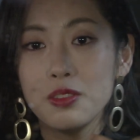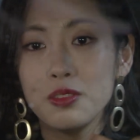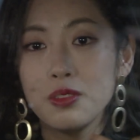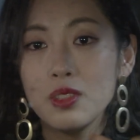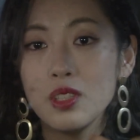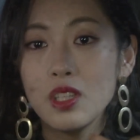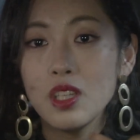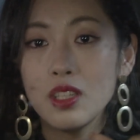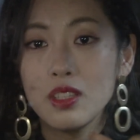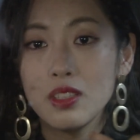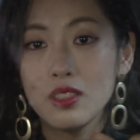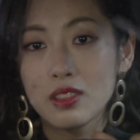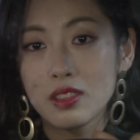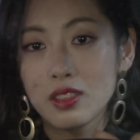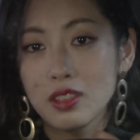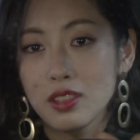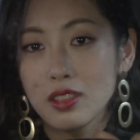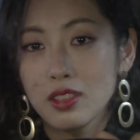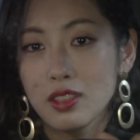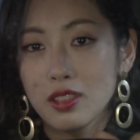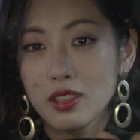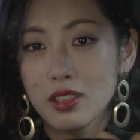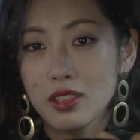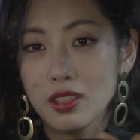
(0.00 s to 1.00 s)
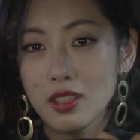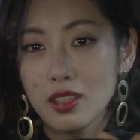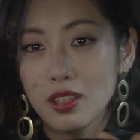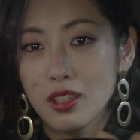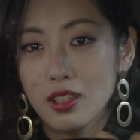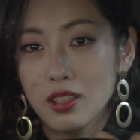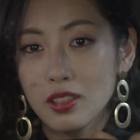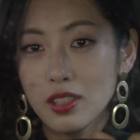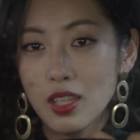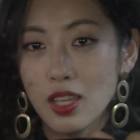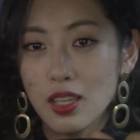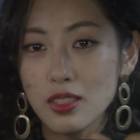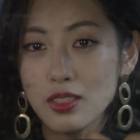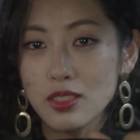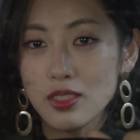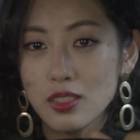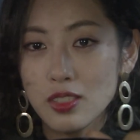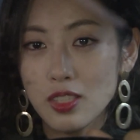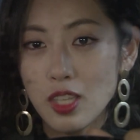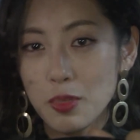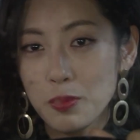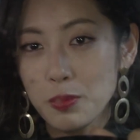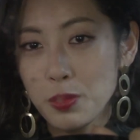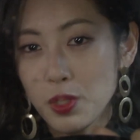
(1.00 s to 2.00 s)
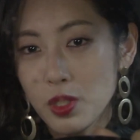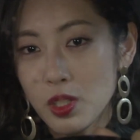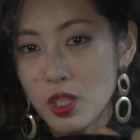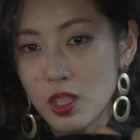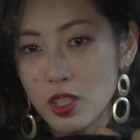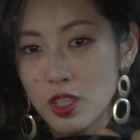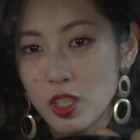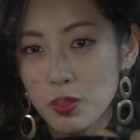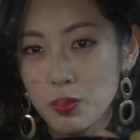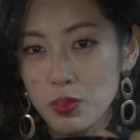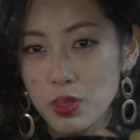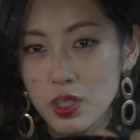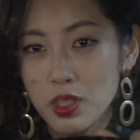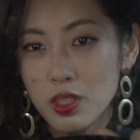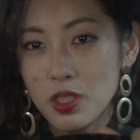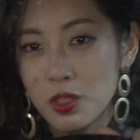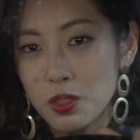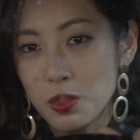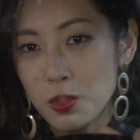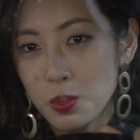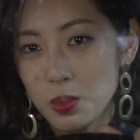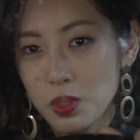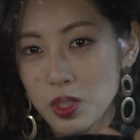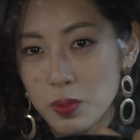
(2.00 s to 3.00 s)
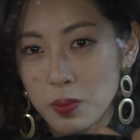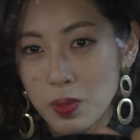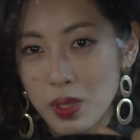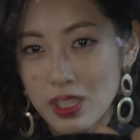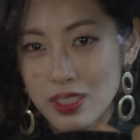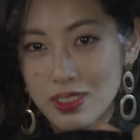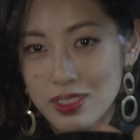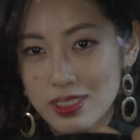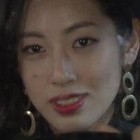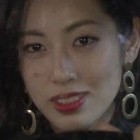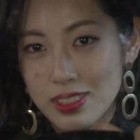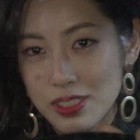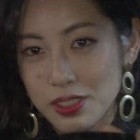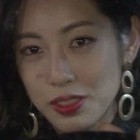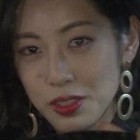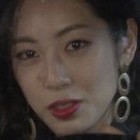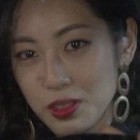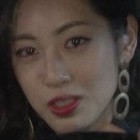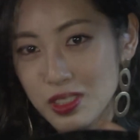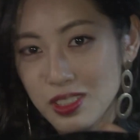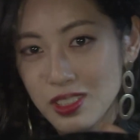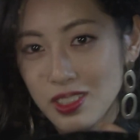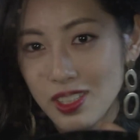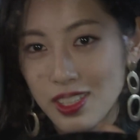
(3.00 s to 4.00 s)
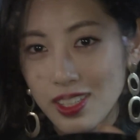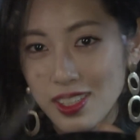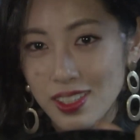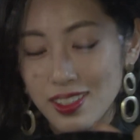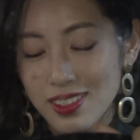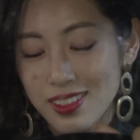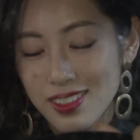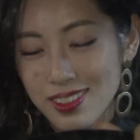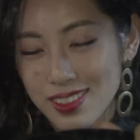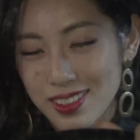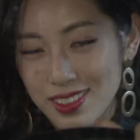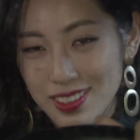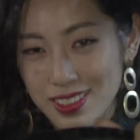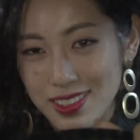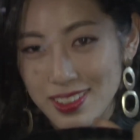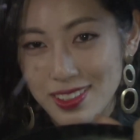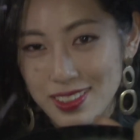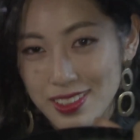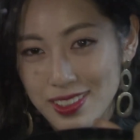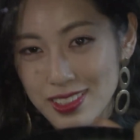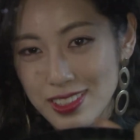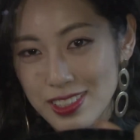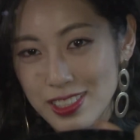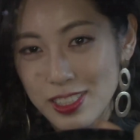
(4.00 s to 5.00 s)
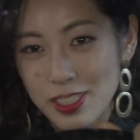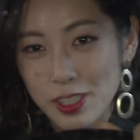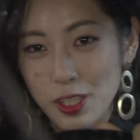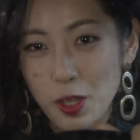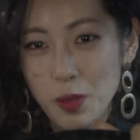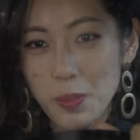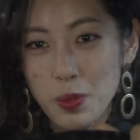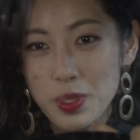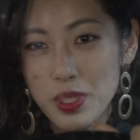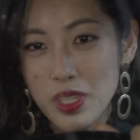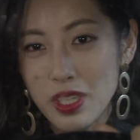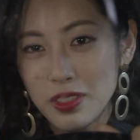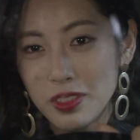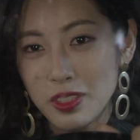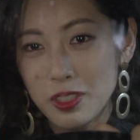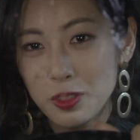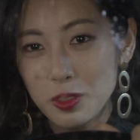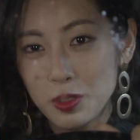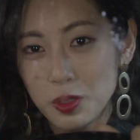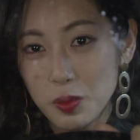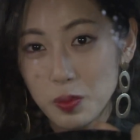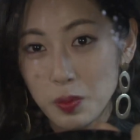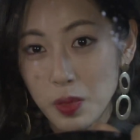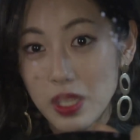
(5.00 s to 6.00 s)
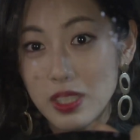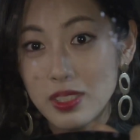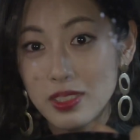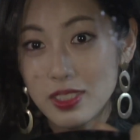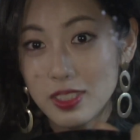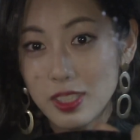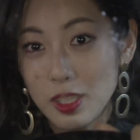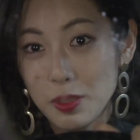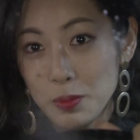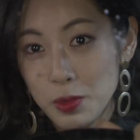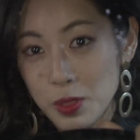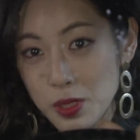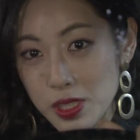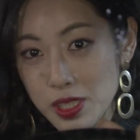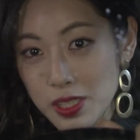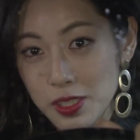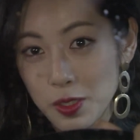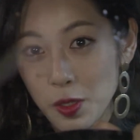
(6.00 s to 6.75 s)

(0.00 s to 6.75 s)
윤윤, 당신 남편한테 믿는 도끼 발등 찍혔는데 시어머니한테도 발등 한번